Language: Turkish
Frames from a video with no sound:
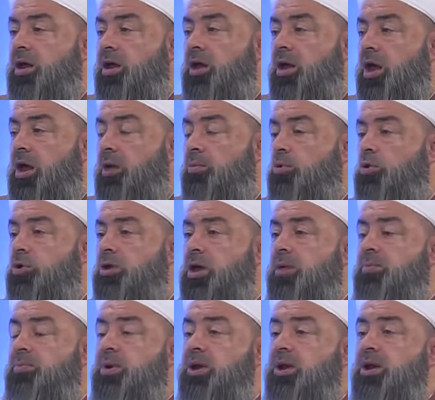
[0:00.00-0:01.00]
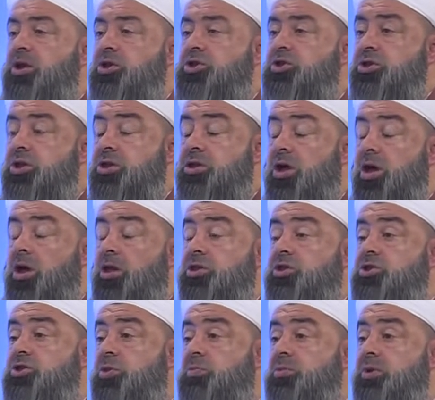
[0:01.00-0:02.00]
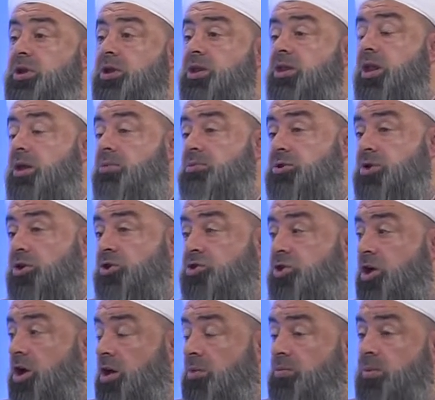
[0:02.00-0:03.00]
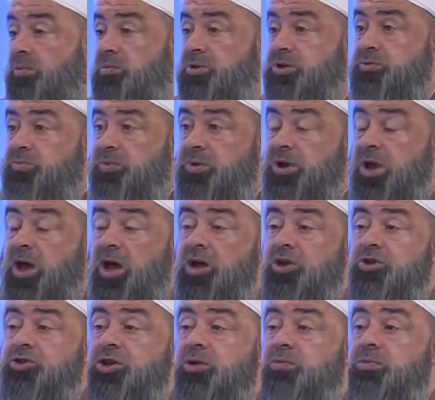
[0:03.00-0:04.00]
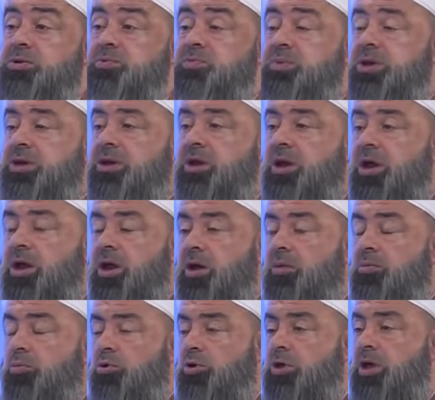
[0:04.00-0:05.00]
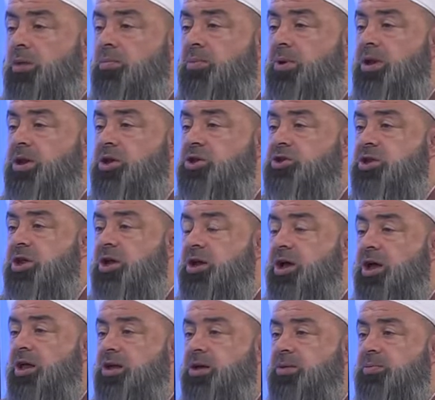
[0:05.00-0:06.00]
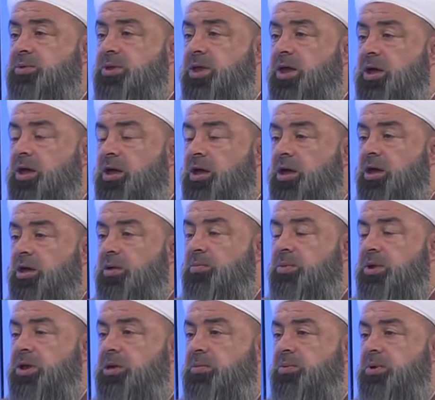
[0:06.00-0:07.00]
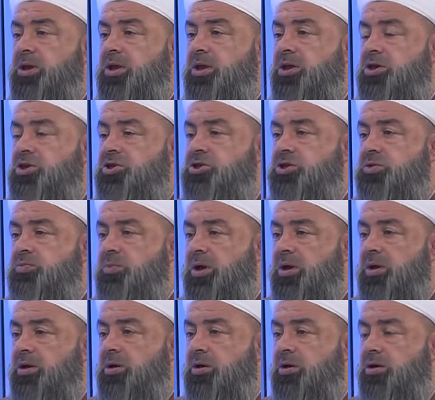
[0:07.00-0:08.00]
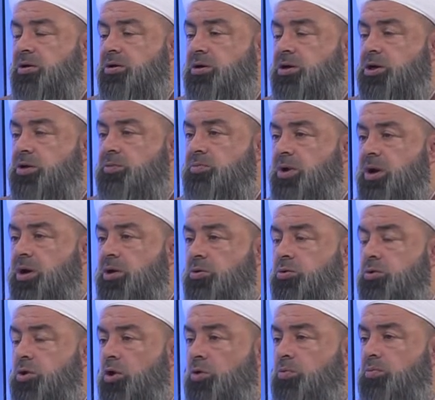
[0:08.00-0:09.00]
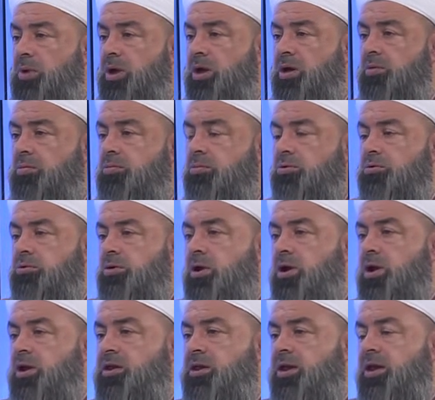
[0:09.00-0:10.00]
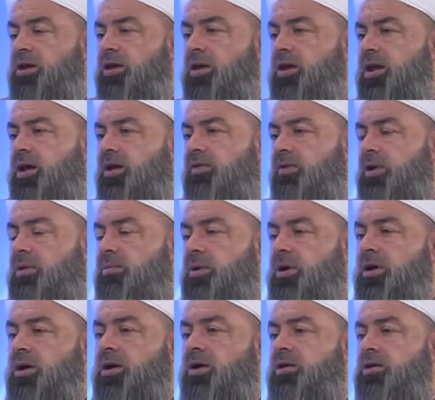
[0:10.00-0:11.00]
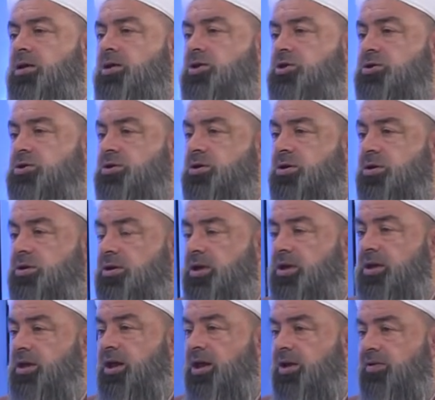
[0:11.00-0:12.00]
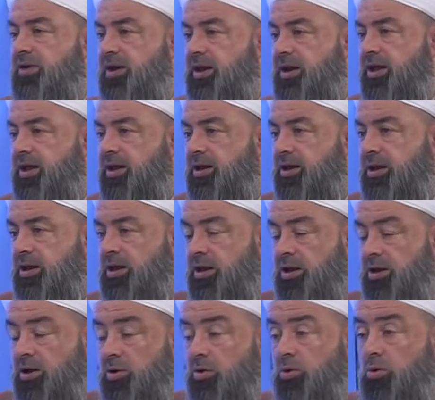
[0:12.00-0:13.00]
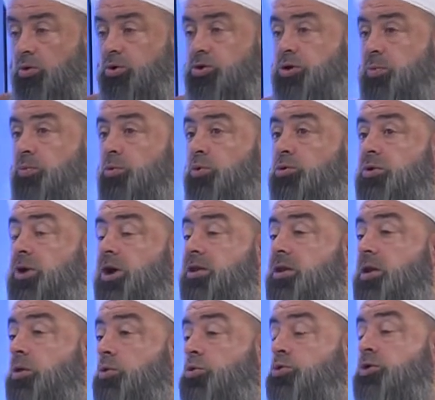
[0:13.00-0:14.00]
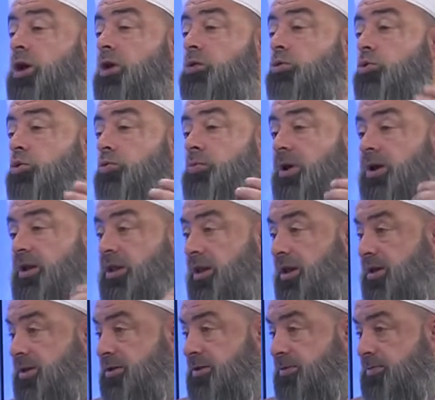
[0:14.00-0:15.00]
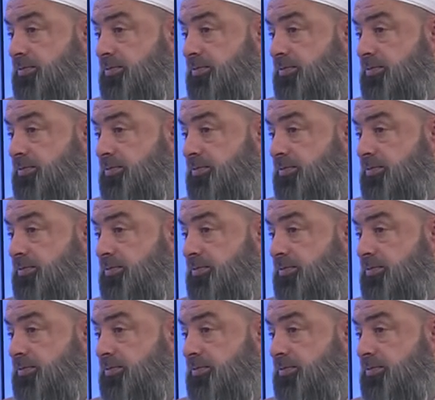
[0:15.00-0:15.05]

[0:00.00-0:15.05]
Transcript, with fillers: E bu kadar birliğin içinde daha nice birliklerimiz var. Kabe'miz bir, her şeyimiz bir. Bu kadar birliğin içinde kalkıp da birbirini incitmek, kırmak, dökmek bunlara ne gerek var be kardeş? Ne gerek var ya? Yani? O yüzden bunlardan uzak durmak lazım.